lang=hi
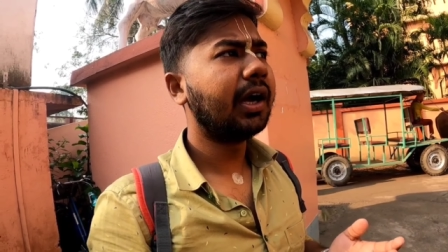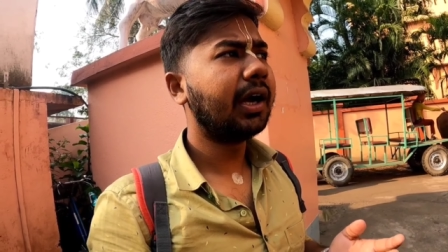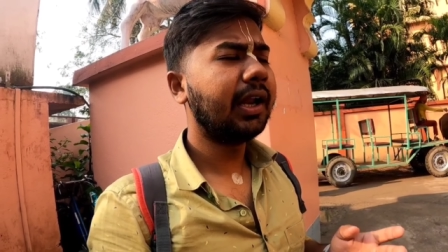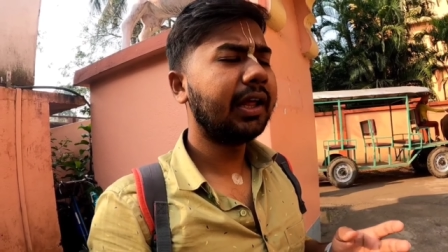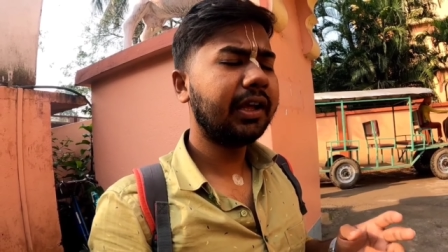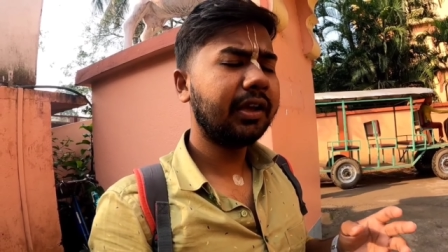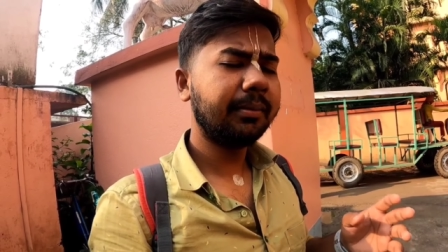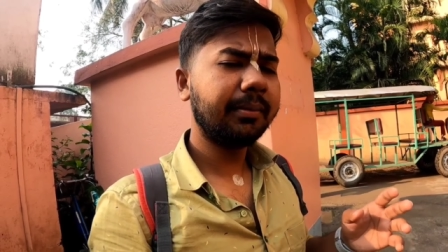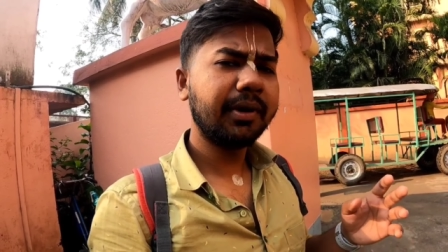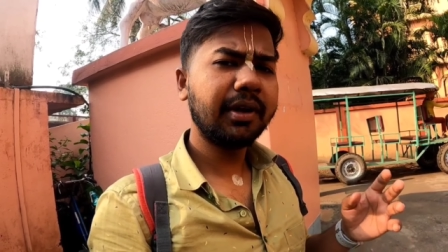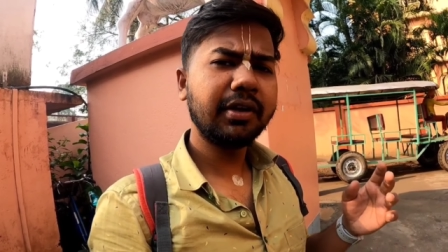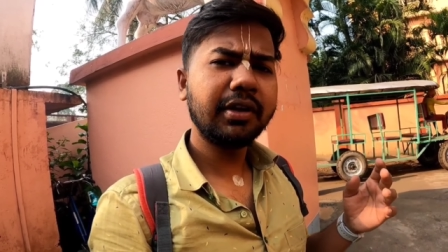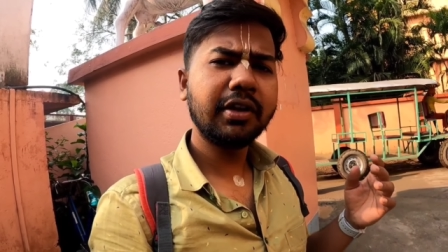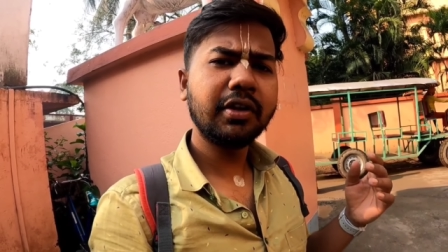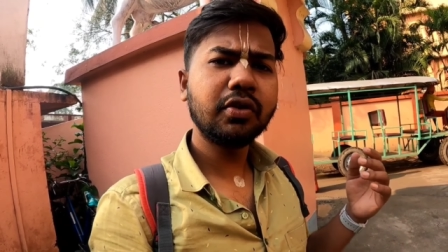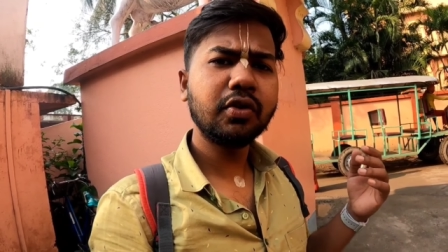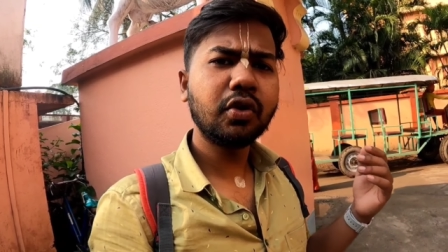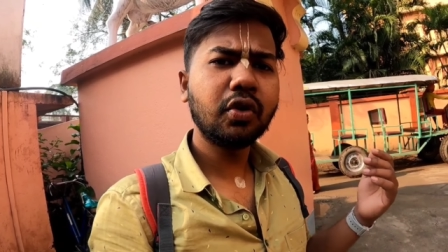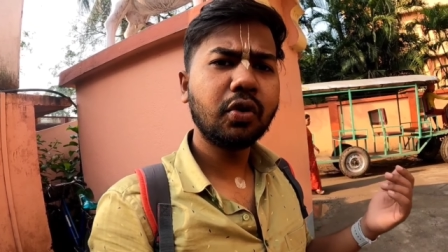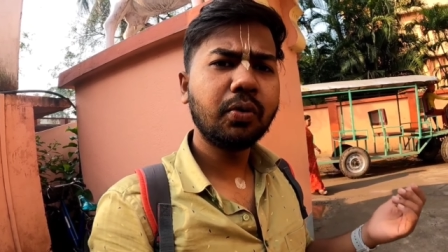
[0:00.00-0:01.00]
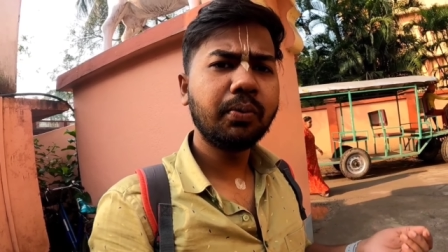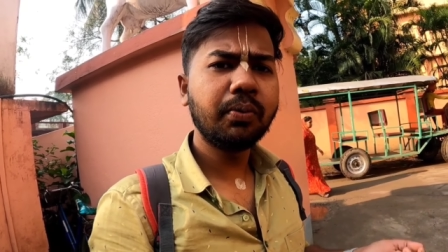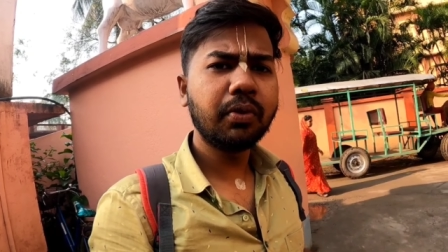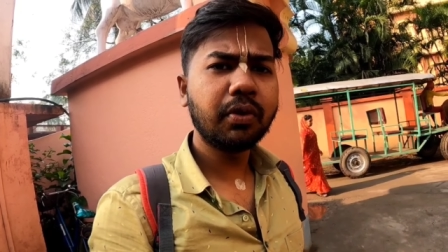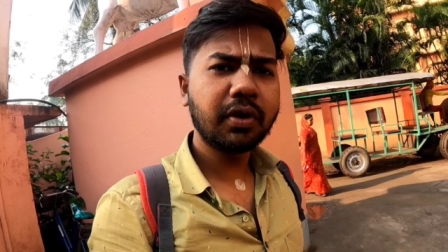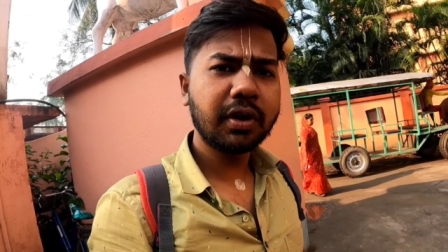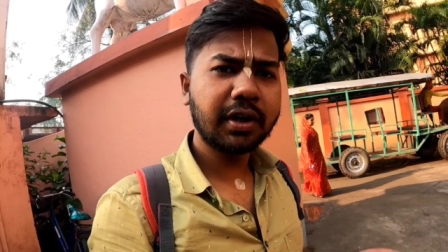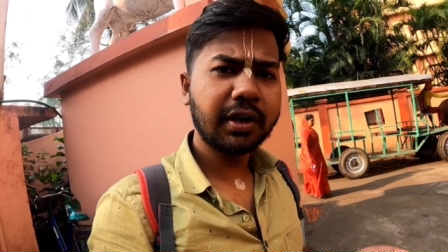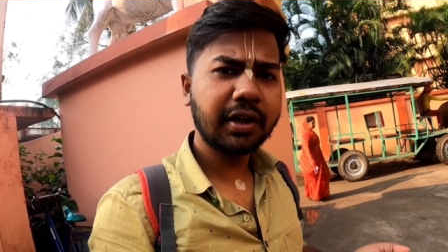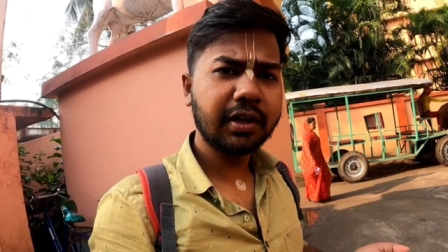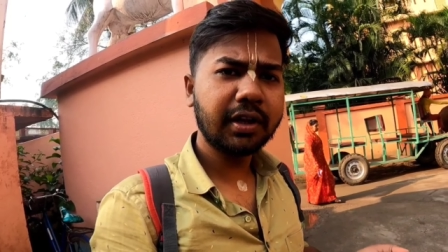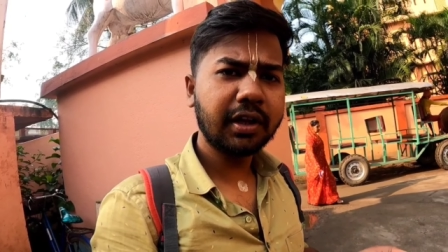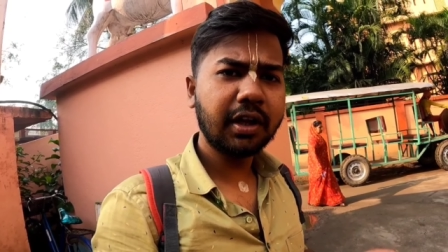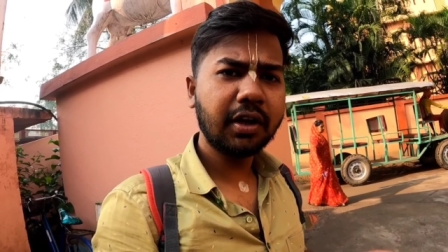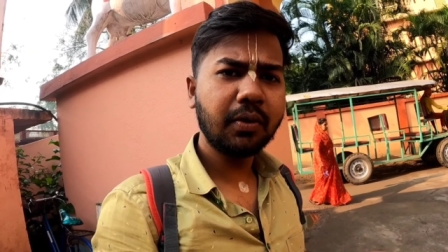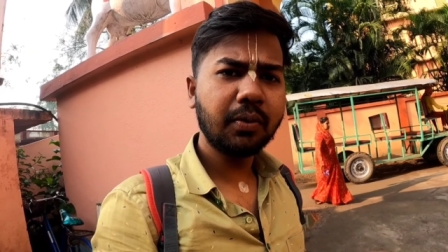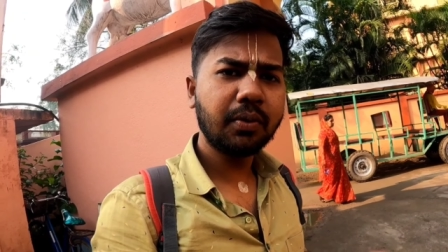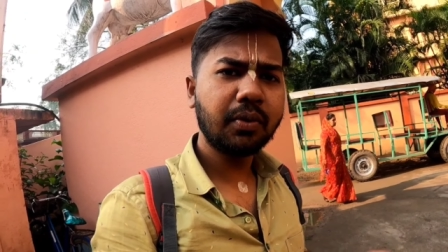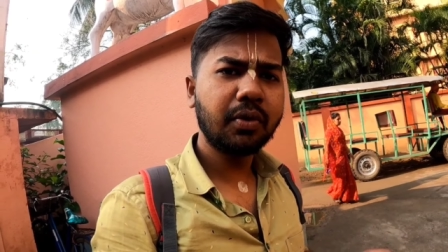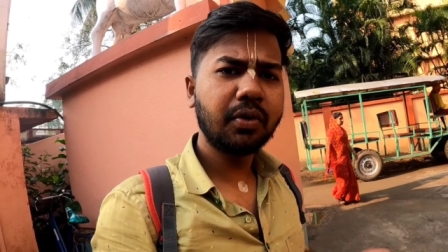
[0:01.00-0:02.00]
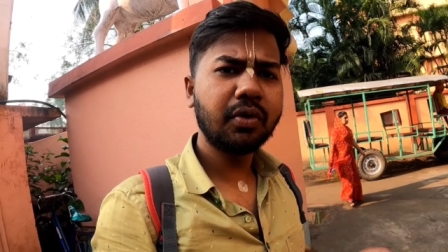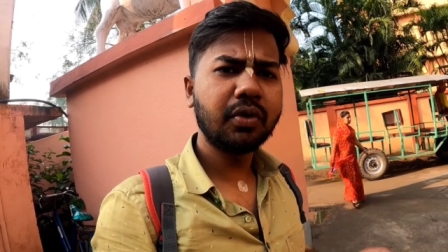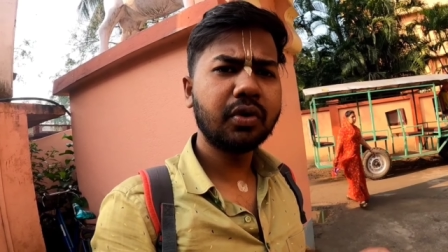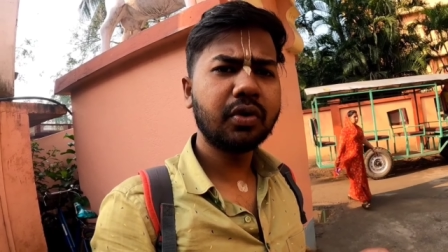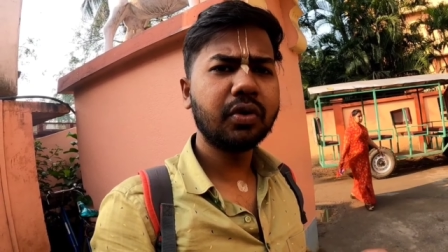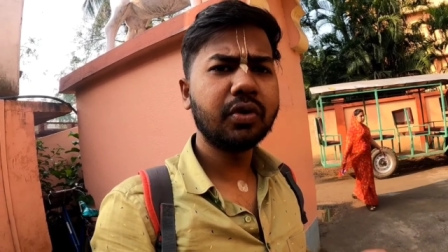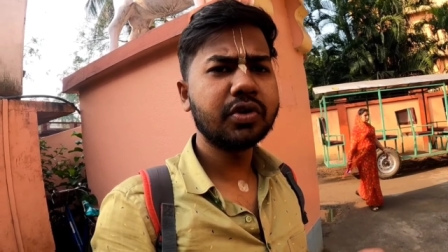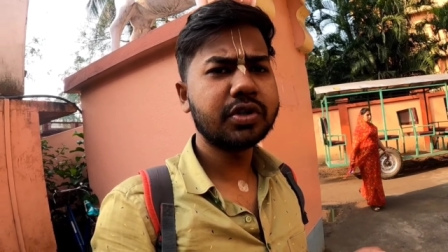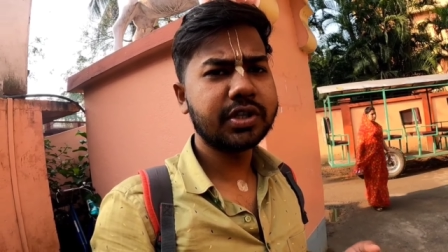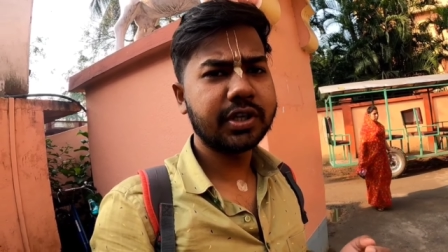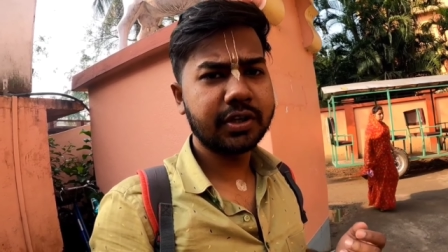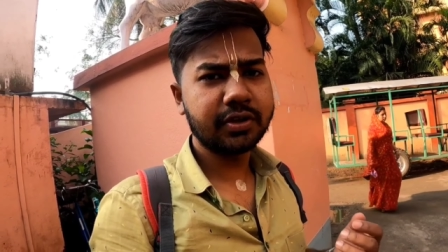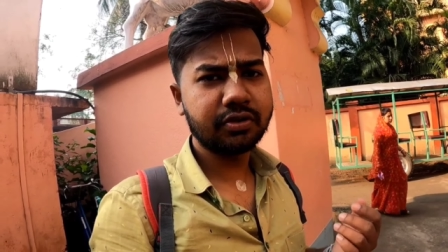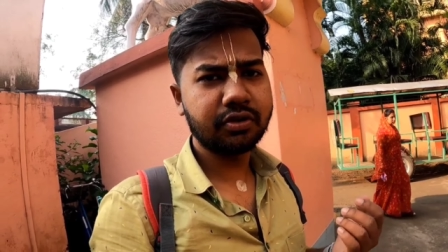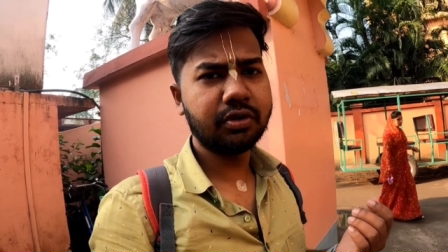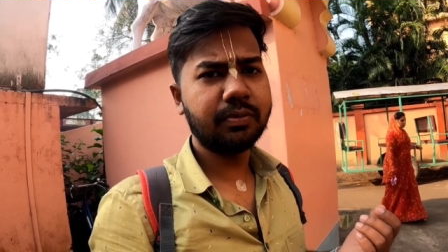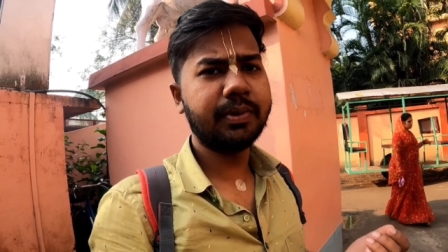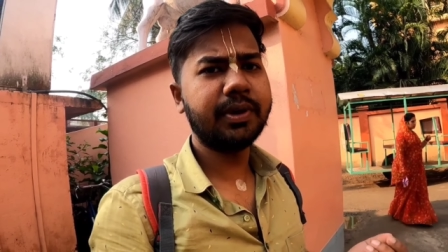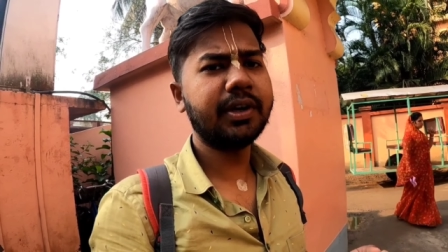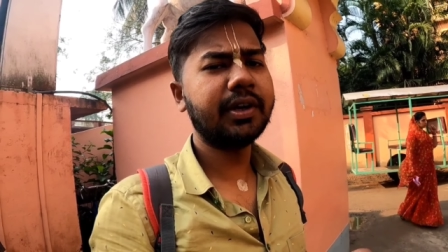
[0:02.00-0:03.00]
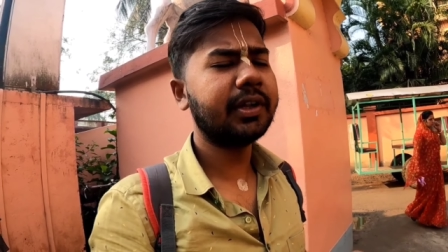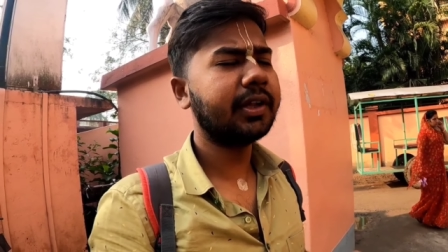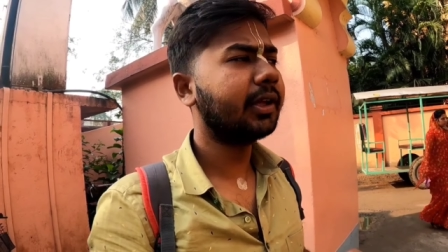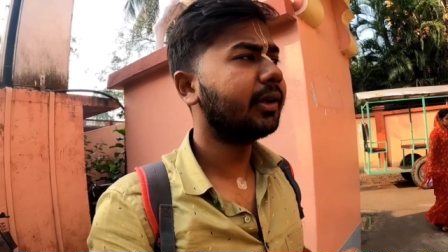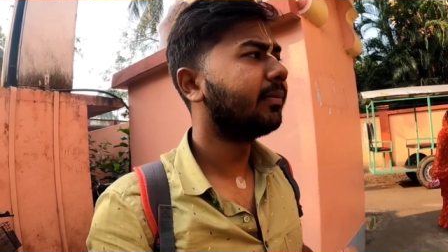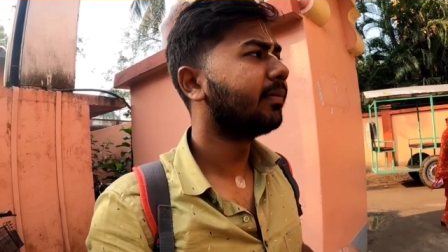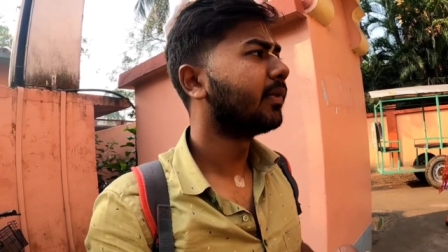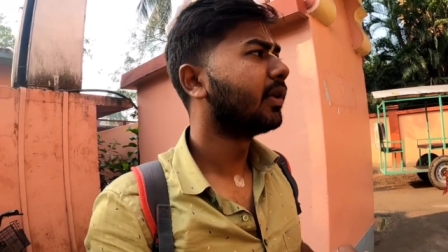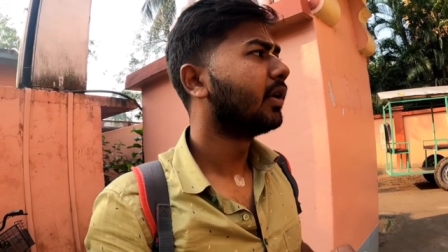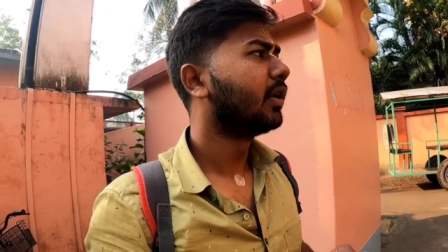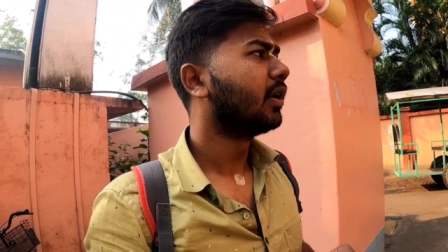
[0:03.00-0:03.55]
हालांकि मैंने जो रूम बुक करा था वो तो छः सौ रुपये का था